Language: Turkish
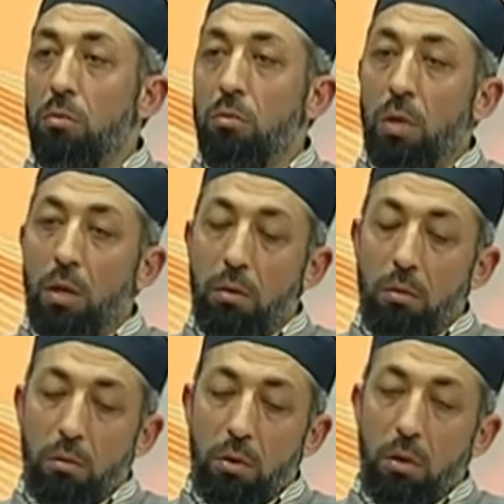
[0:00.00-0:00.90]
tuvalet
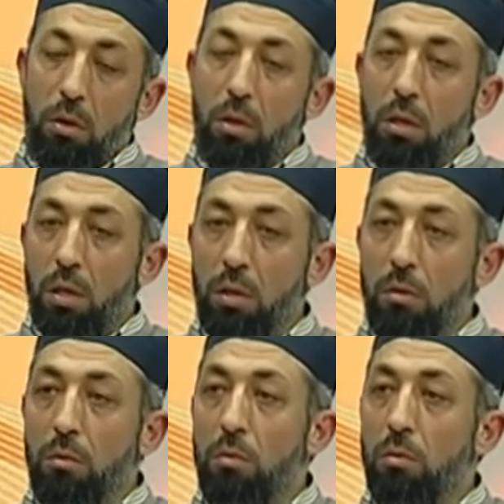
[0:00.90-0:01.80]
işte ihtiyacın e,
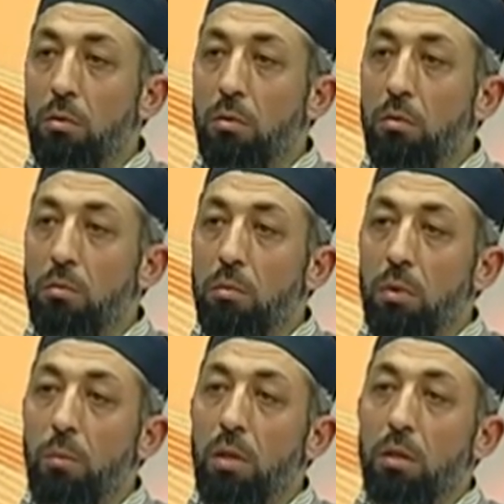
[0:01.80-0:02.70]

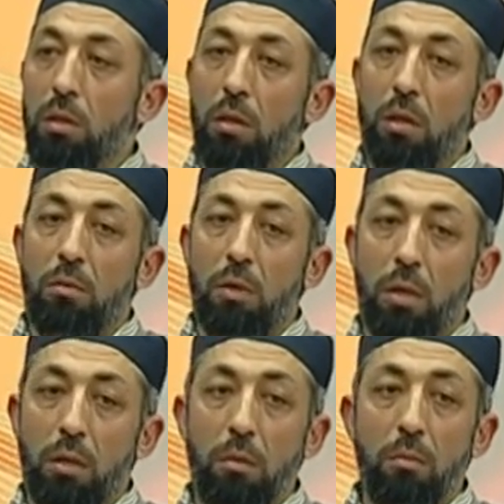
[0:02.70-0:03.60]
namaz ihtiyacı
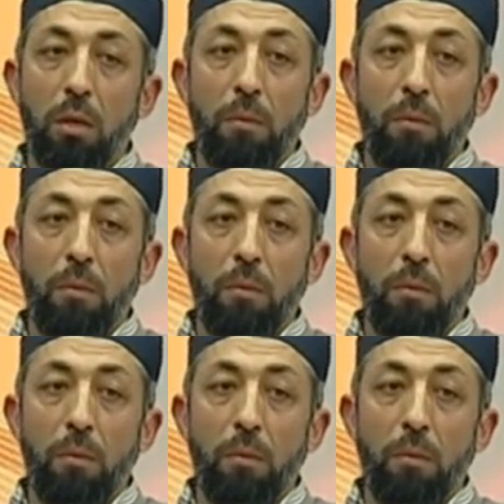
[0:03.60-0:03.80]
veya diyeyim.